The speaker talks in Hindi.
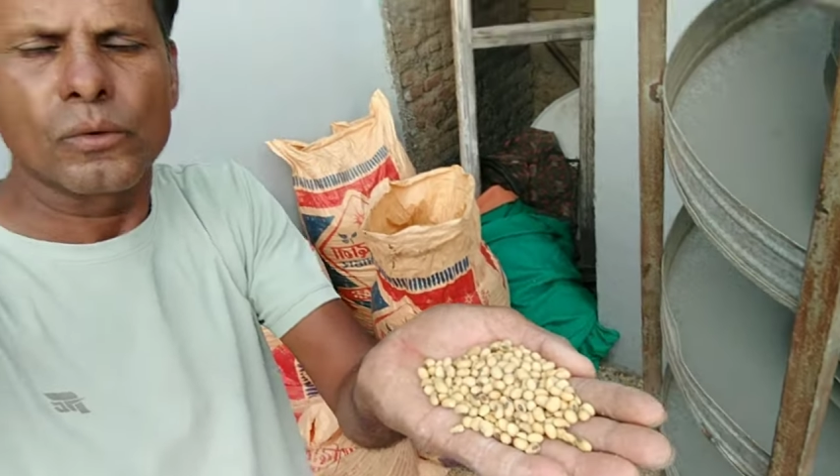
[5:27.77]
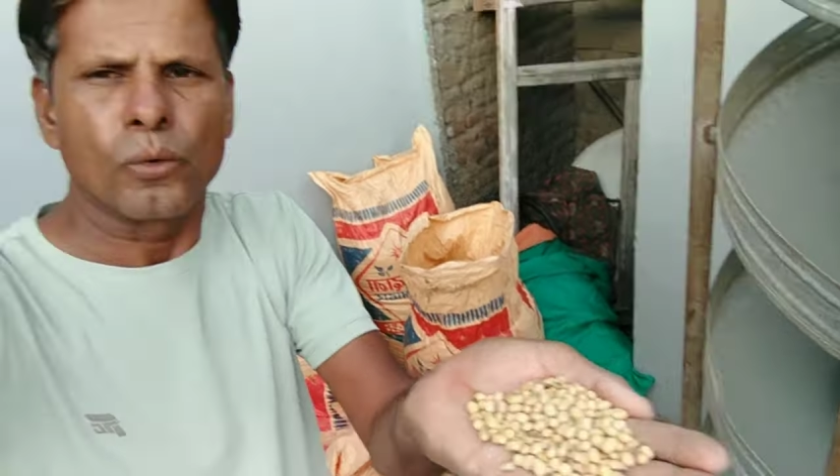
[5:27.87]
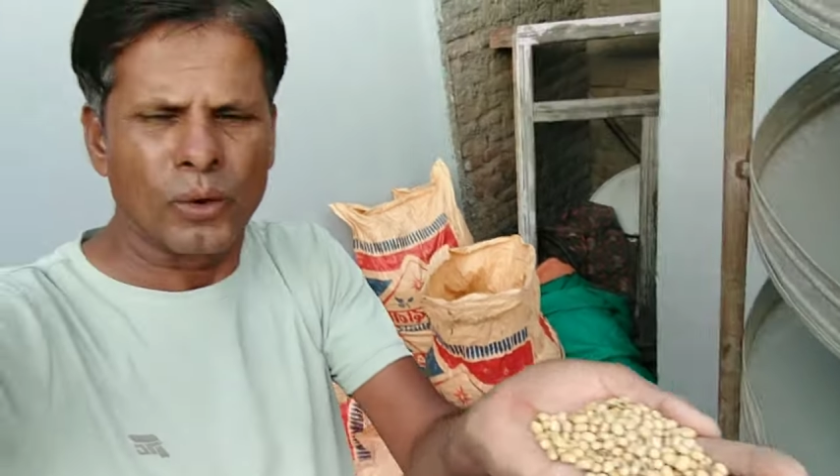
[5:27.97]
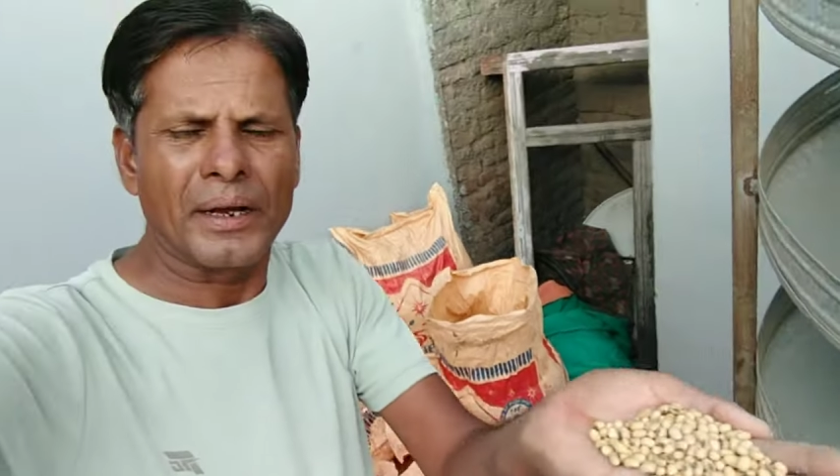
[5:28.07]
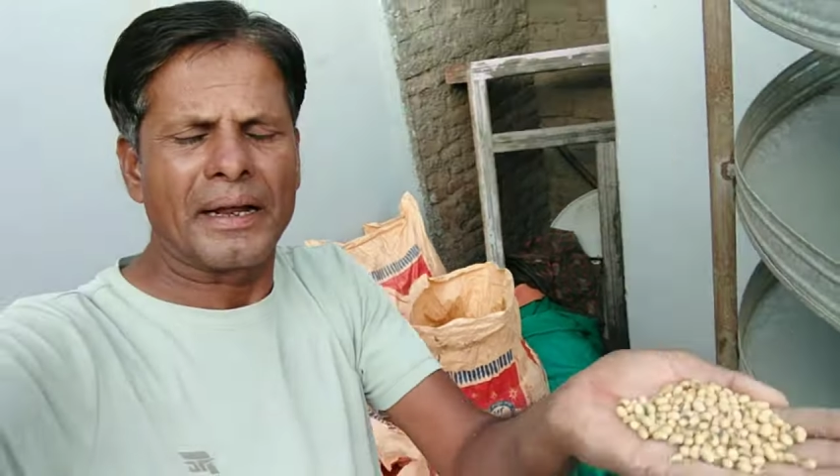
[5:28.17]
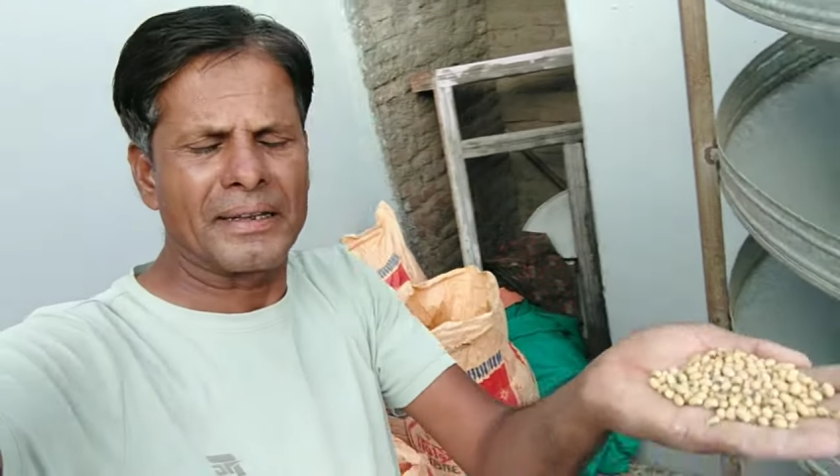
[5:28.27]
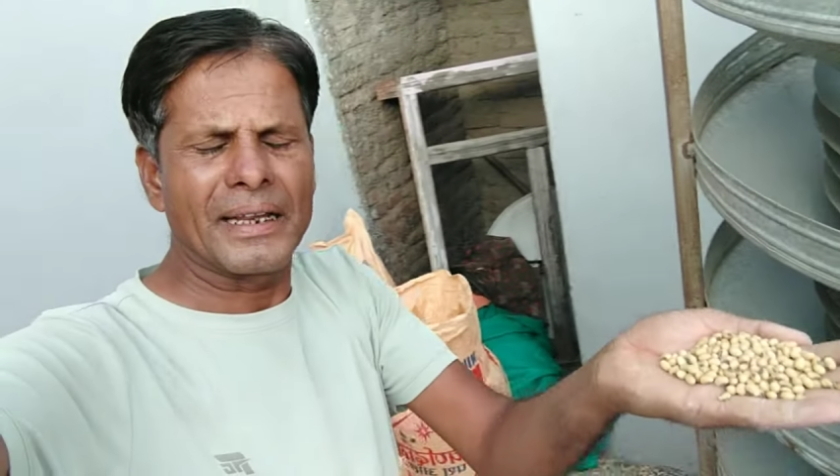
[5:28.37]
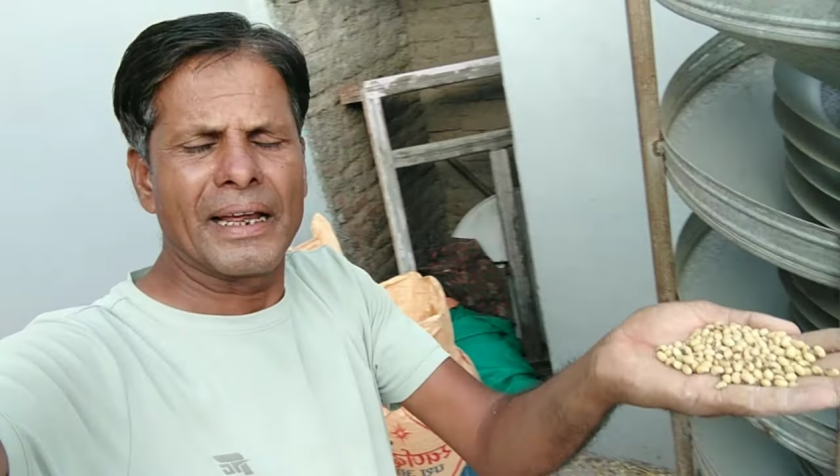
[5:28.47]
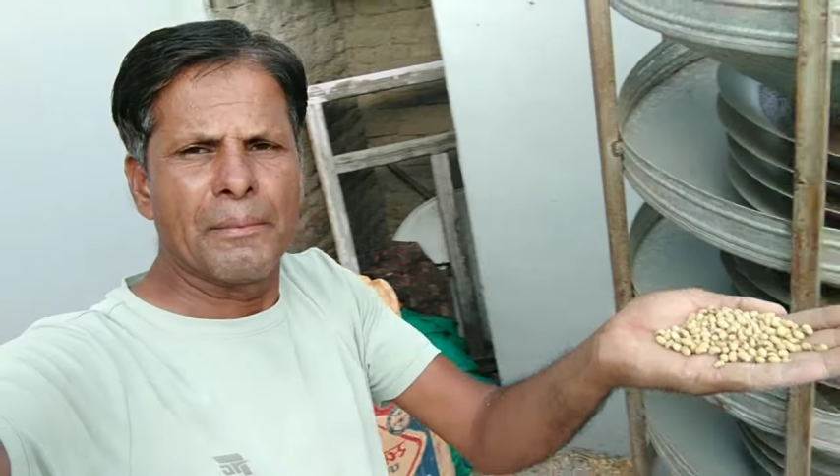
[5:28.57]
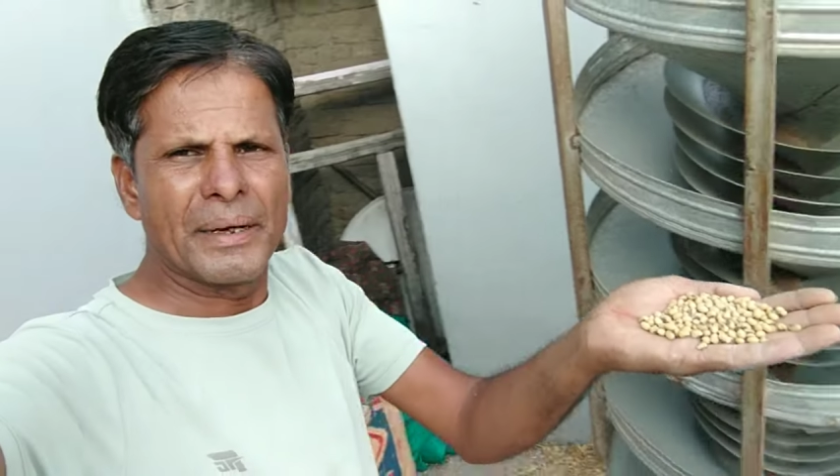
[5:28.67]
कॉल
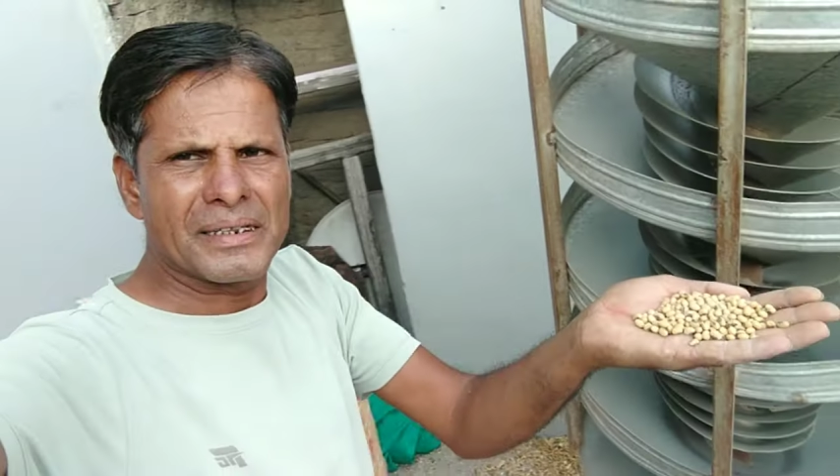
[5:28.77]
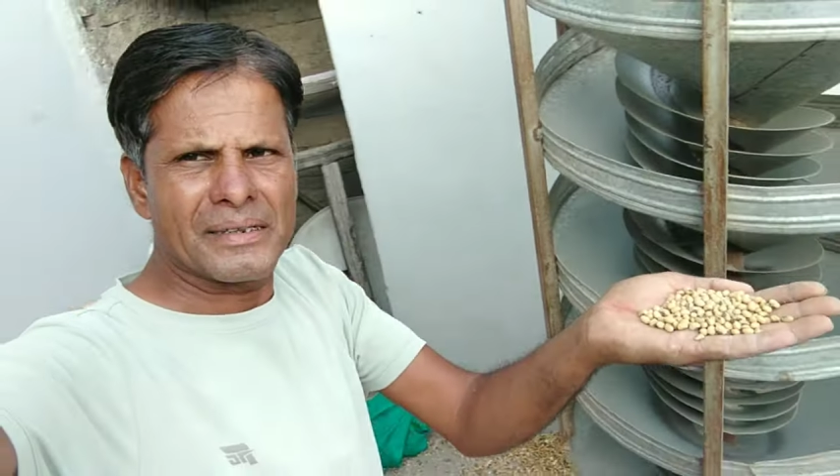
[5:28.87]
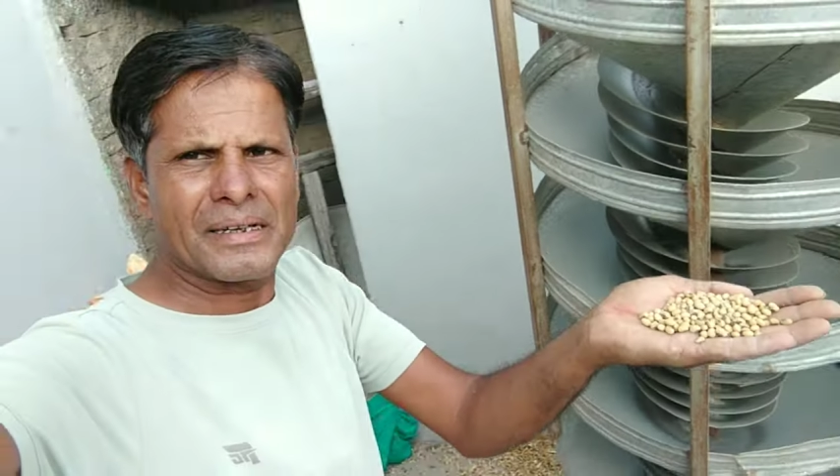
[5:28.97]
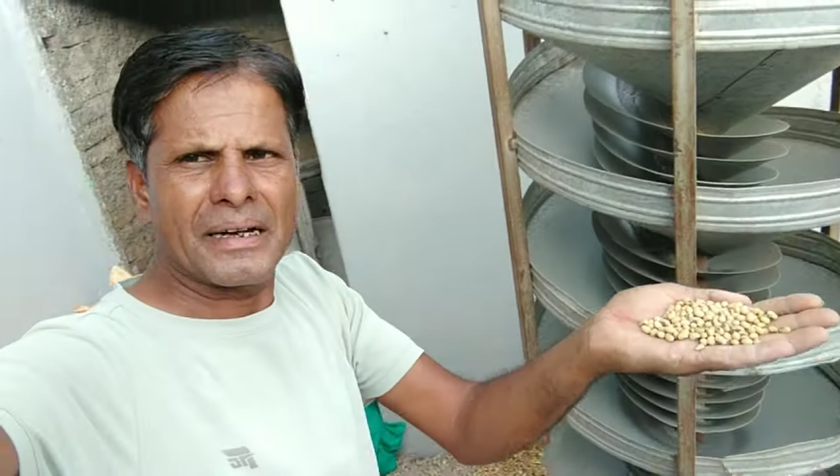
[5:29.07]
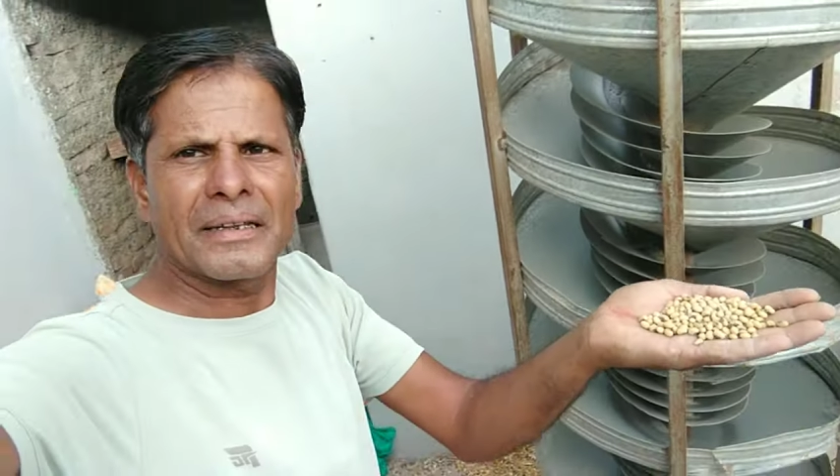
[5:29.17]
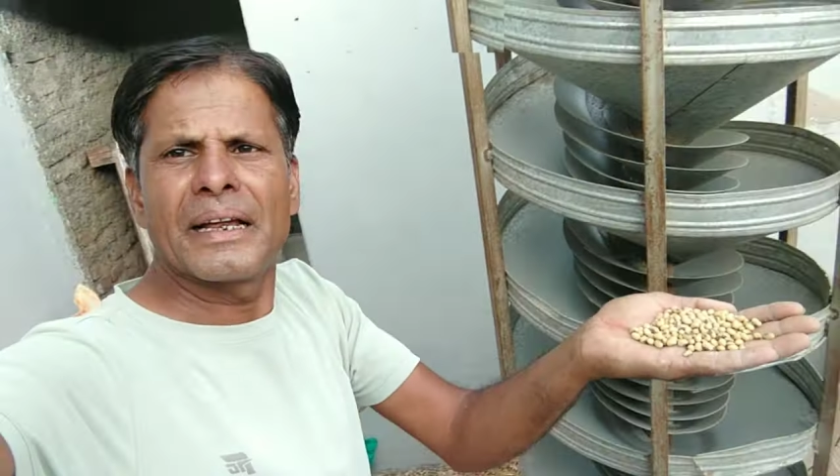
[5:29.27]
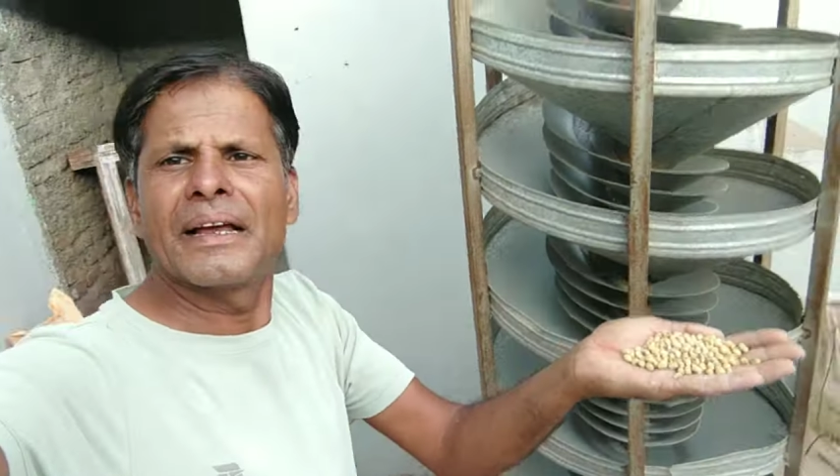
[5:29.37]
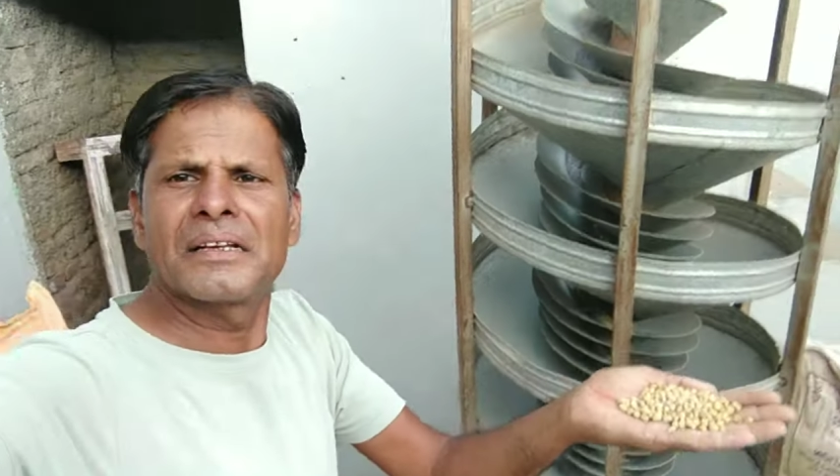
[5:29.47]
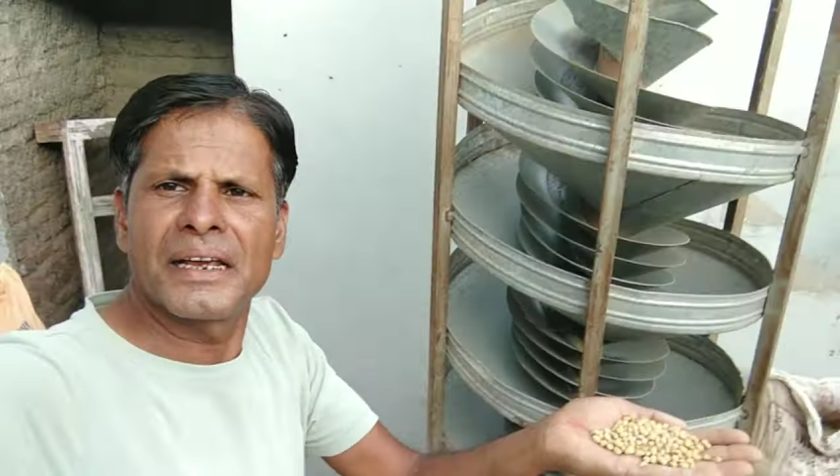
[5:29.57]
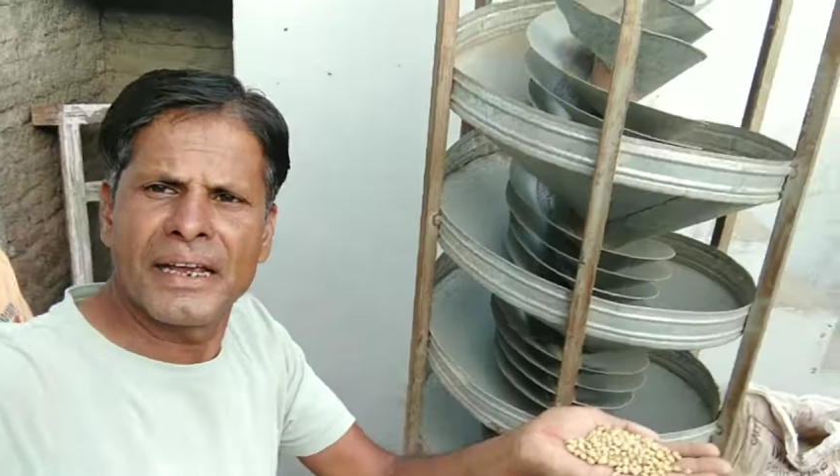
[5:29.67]
करते हैं मैसेज करते
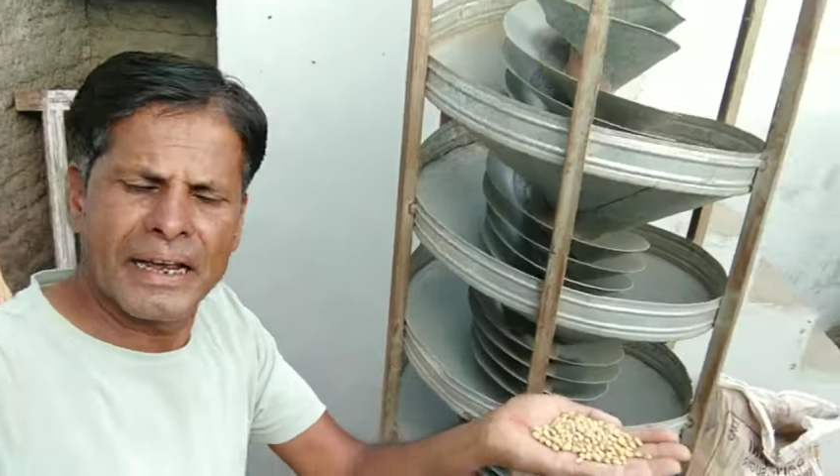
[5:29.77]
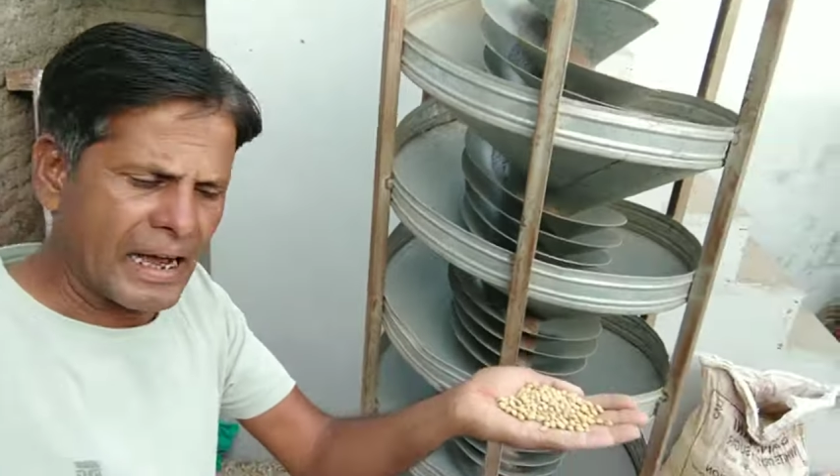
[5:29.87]
हैं कि